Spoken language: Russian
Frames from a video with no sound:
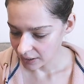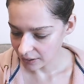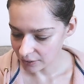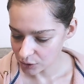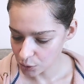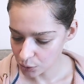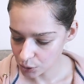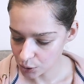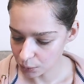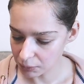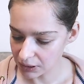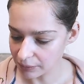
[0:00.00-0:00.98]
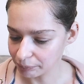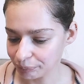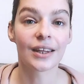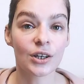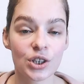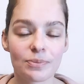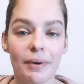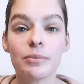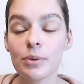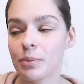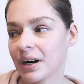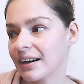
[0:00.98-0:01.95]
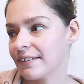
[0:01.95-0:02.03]
А, что еще было? Также
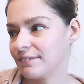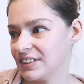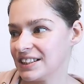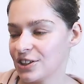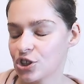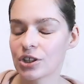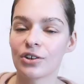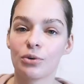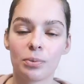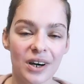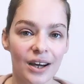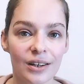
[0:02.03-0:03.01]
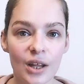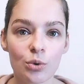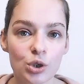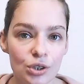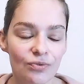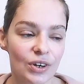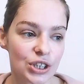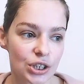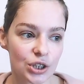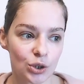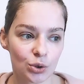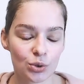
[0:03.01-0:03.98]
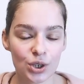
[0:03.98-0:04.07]
помимо физического барахла очень важно
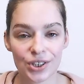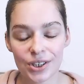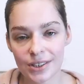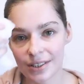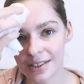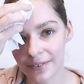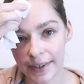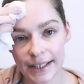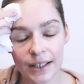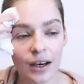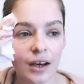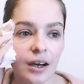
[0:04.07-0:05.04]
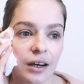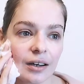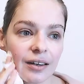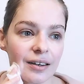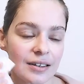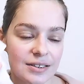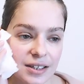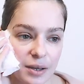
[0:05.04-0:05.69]
еще тоже чистить свои а,